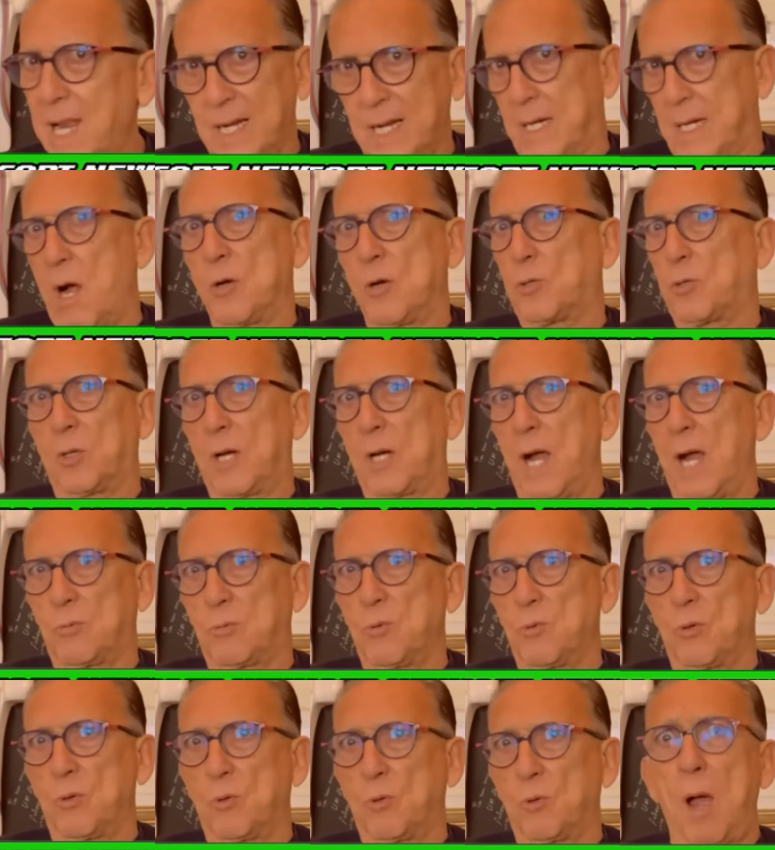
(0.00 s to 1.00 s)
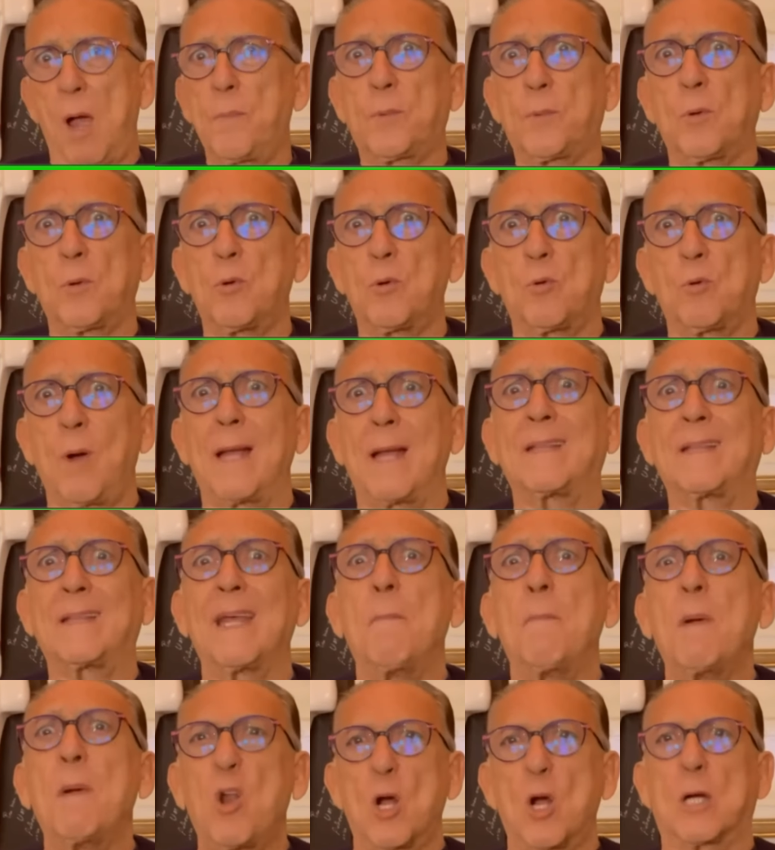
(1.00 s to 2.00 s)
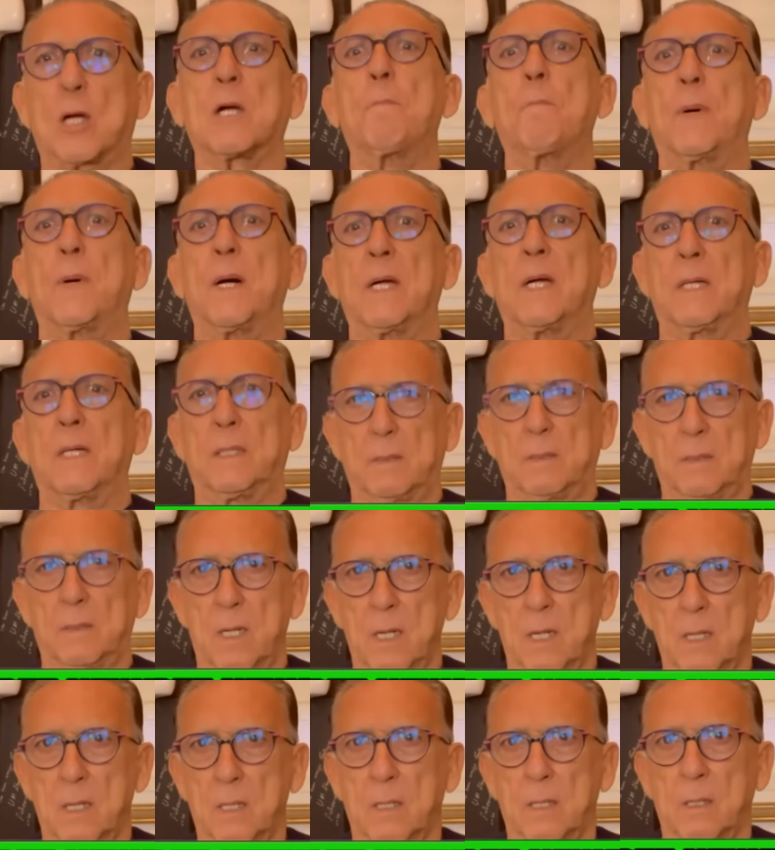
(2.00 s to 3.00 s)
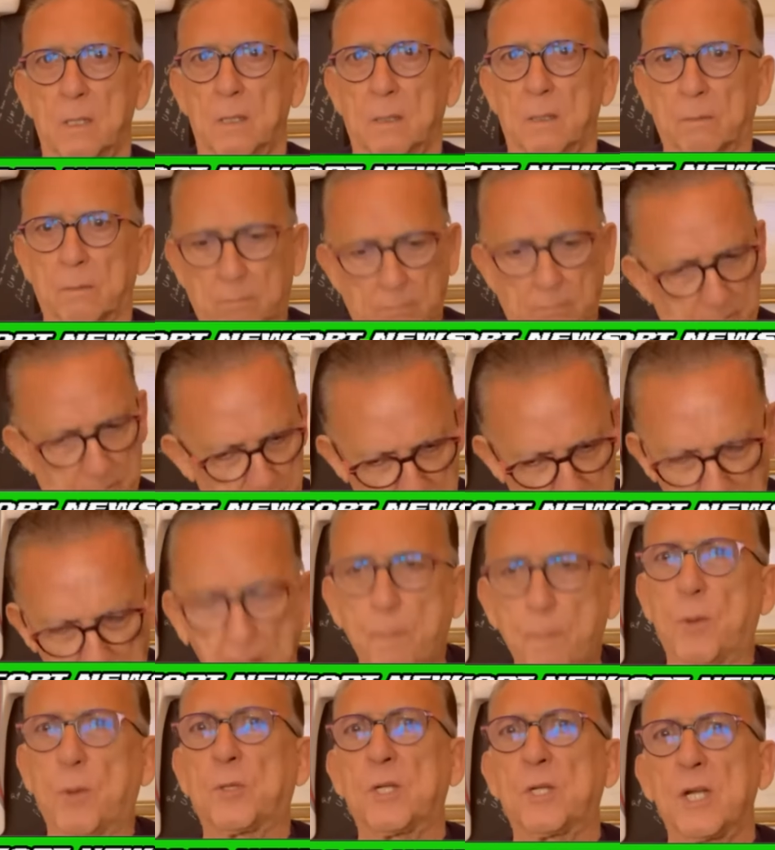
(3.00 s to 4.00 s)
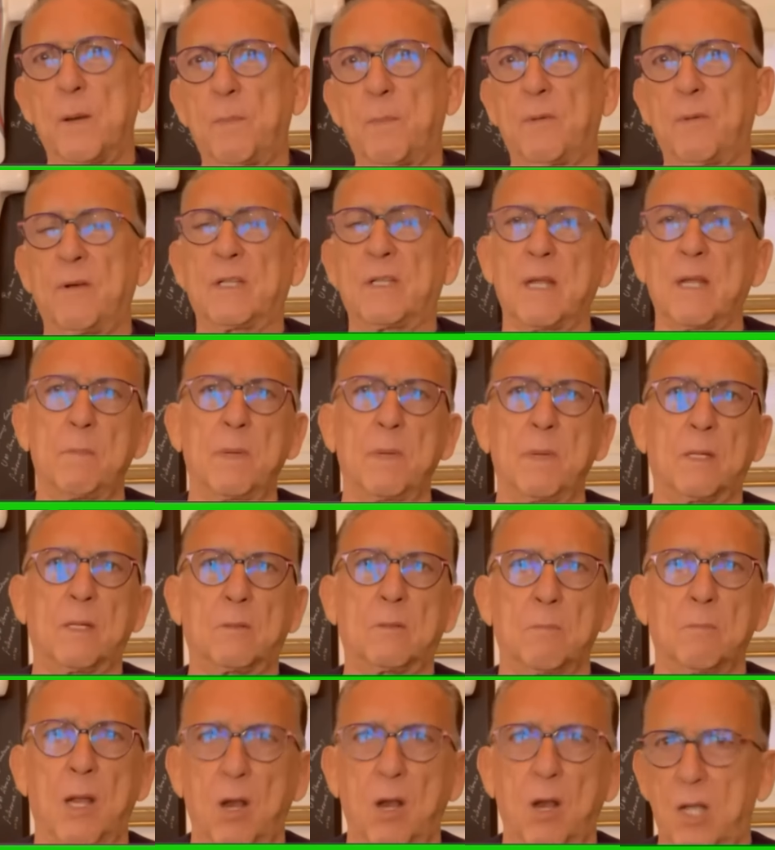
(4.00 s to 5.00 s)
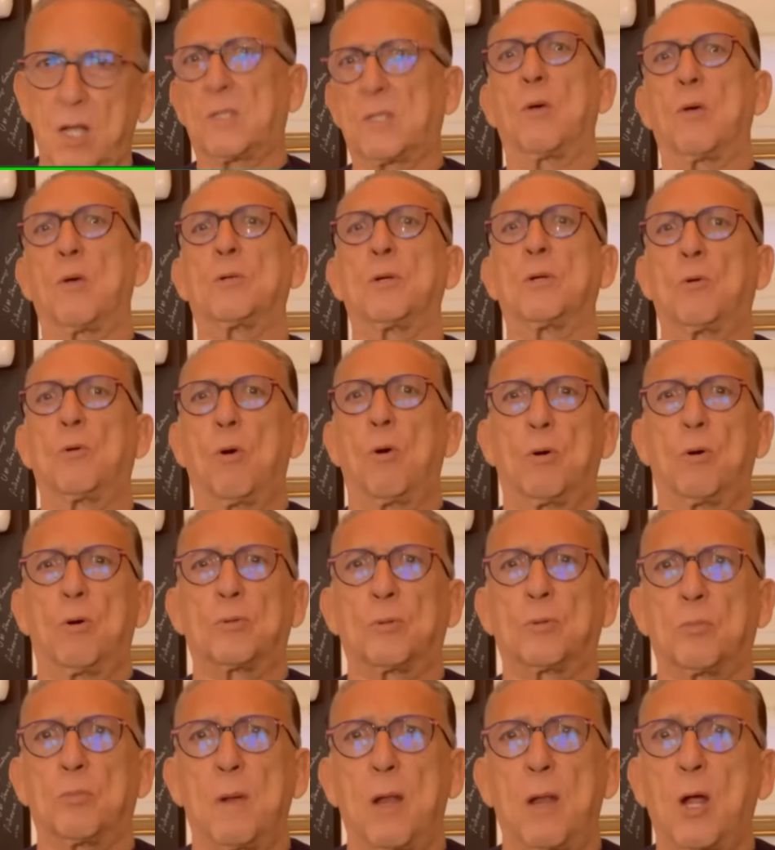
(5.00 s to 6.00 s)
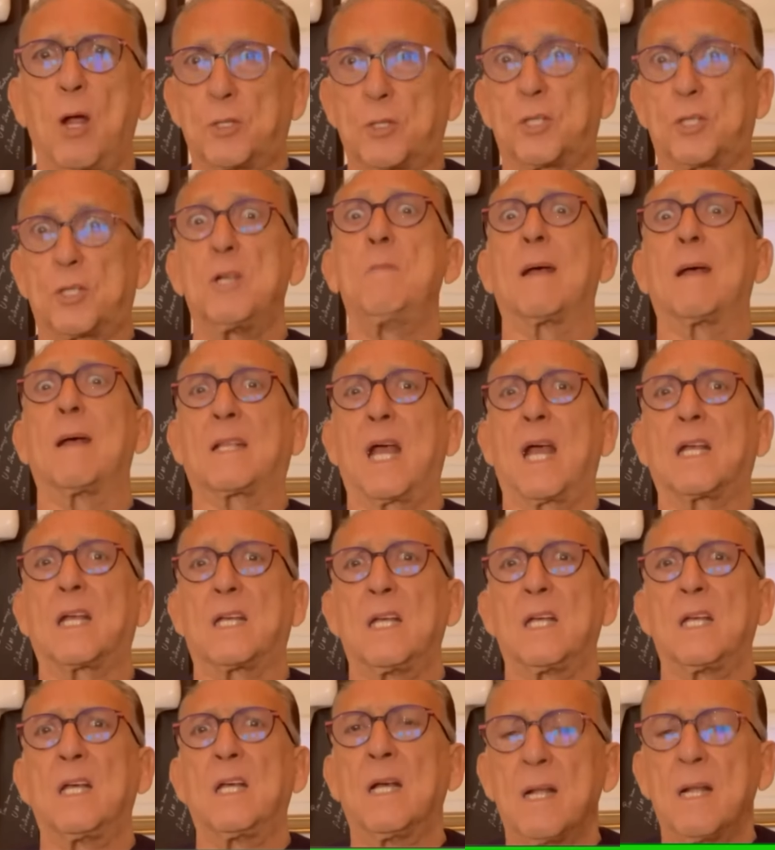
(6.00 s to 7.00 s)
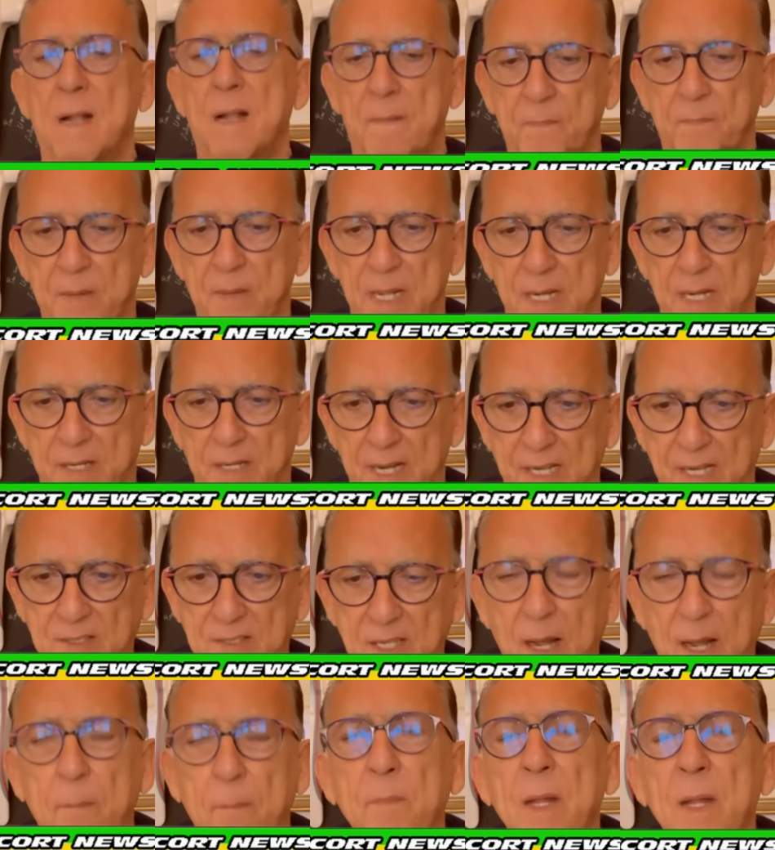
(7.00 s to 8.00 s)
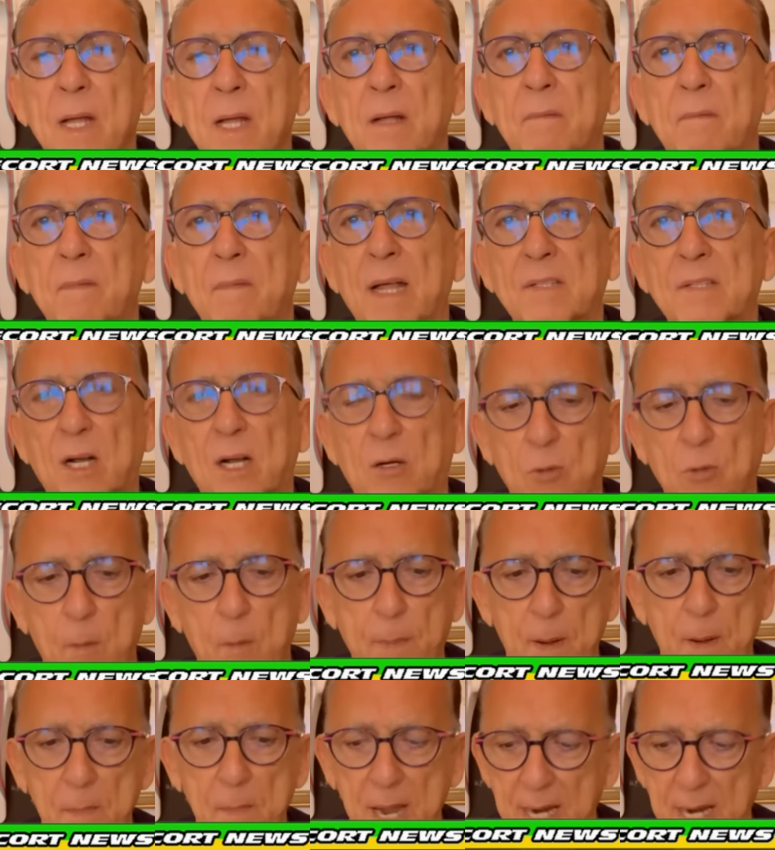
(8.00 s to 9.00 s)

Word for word: é legal jogar com o Uruguai, porque o Uruguai tem a melhor campanha, 100% de aproveitamento, o melhor saldo de gols, o melhor time até aqui nessa, nessa Copa